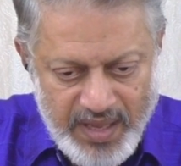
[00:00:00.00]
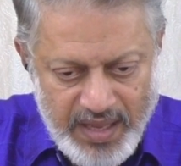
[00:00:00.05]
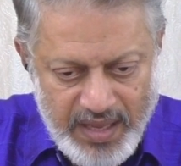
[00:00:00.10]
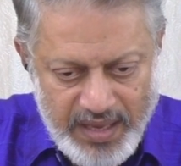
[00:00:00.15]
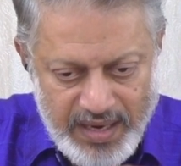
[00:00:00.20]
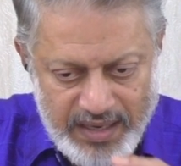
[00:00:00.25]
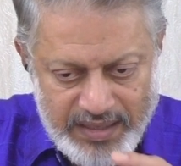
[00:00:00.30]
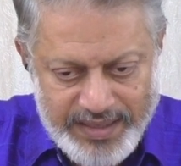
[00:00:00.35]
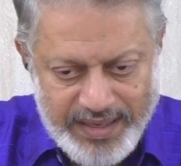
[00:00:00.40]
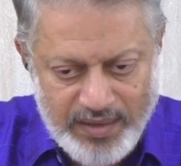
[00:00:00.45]

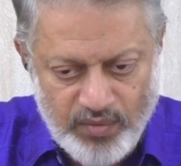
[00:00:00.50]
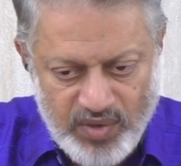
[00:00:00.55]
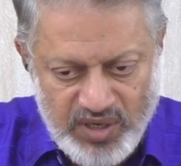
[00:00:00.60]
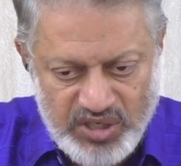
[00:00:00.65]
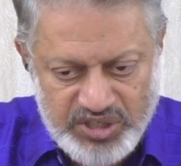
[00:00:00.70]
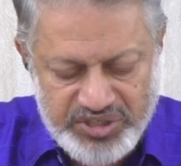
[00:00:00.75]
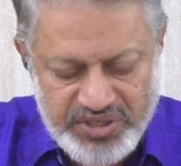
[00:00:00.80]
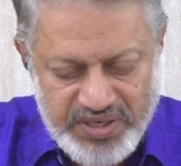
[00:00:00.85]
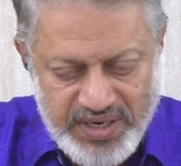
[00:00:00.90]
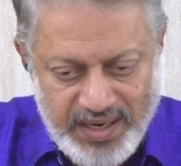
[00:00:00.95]
இரட்டை
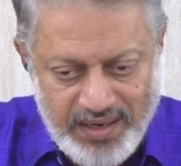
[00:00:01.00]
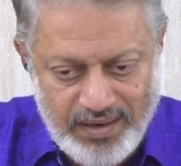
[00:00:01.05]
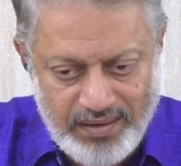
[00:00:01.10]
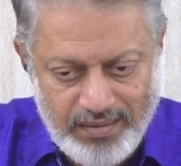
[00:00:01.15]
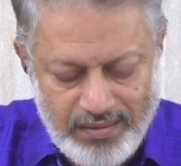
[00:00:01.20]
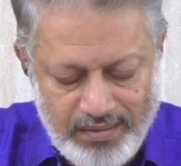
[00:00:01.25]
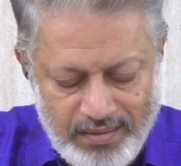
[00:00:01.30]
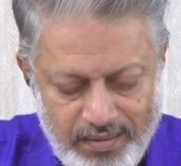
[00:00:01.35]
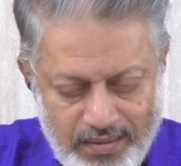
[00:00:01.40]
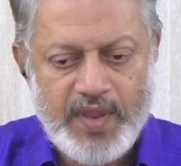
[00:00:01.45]
உணர்ச்சிகள்
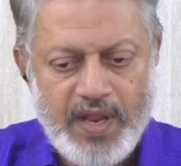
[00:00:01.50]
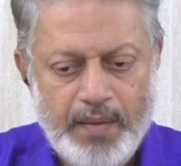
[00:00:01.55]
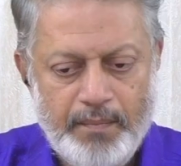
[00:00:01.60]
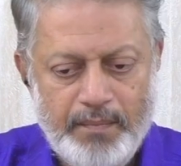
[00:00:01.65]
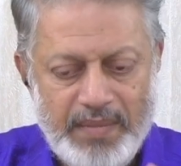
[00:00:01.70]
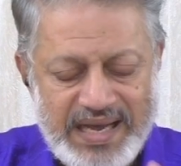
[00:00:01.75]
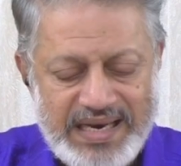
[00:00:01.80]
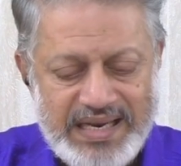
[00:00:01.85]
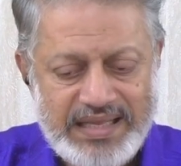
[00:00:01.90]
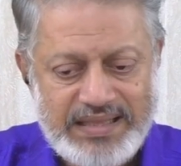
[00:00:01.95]

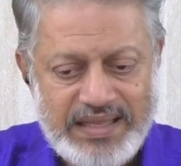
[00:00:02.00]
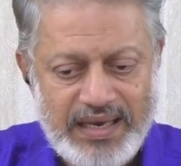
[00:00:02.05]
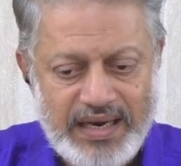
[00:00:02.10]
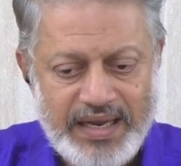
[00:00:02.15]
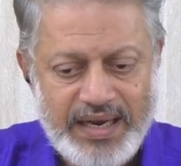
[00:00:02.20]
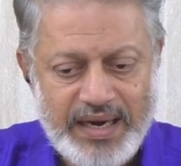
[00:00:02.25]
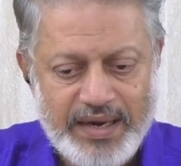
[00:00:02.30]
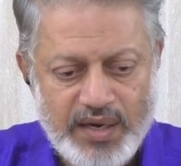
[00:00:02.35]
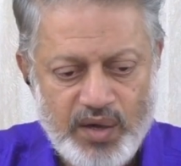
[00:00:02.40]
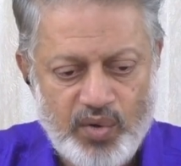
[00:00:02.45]

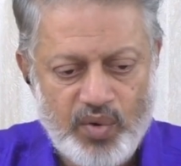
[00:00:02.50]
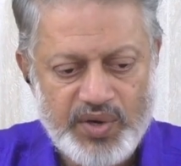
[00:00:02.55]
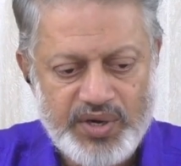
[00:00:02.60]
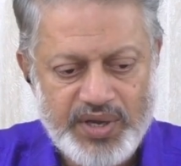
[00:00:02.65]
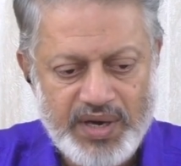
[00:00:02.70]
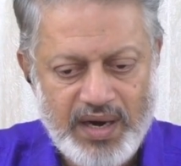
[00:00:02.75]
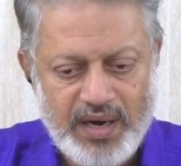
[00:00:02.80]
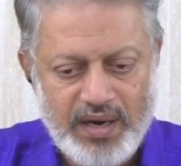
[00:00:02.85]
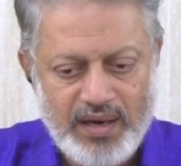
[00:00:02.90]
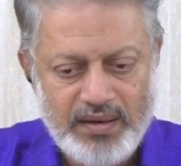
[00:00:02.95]
மனத்துல எண்ண
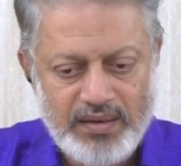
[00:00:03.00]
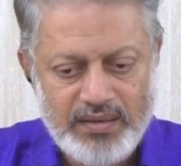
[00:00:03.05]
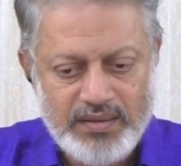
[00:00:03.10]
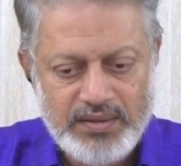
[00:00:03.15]
ஓட்டங்கள்